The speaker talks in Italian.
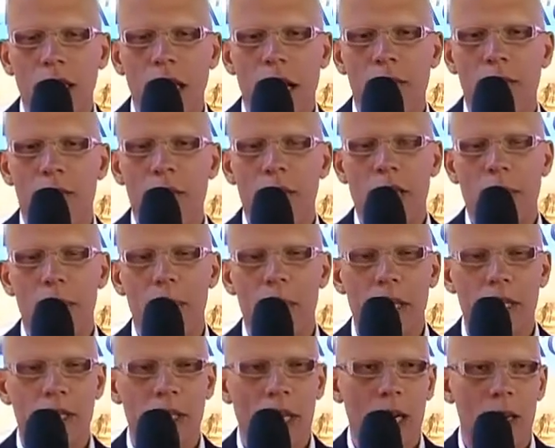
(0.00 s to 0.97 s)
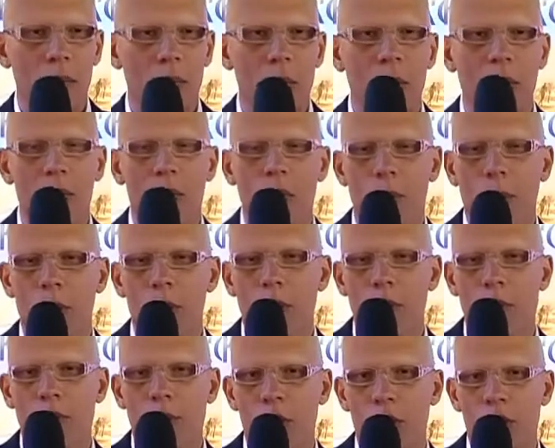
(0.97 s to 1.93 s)
affidabilità, un momento un po'
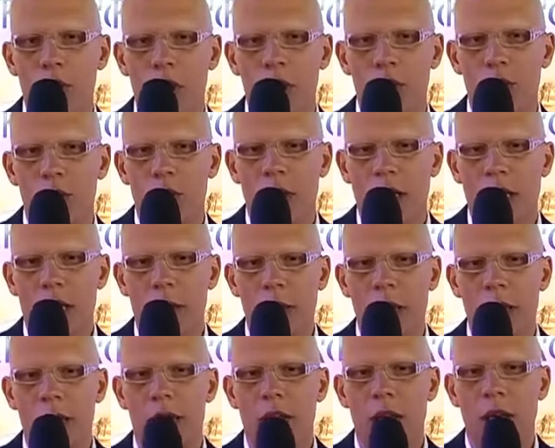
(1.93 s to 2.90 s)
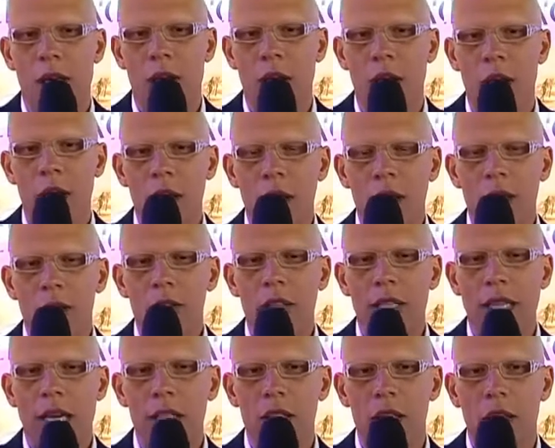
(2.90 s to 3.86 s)
difficile storicamente
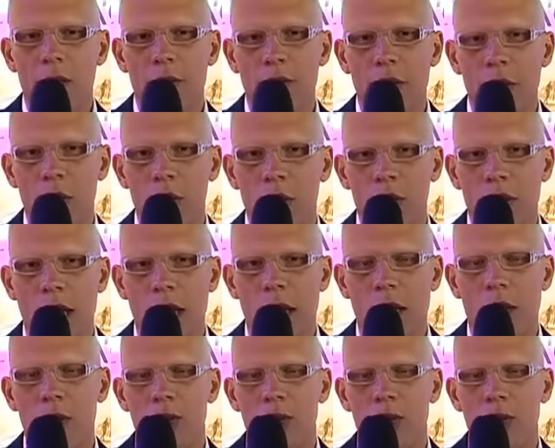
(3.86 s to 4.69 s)
di grande difficoltà,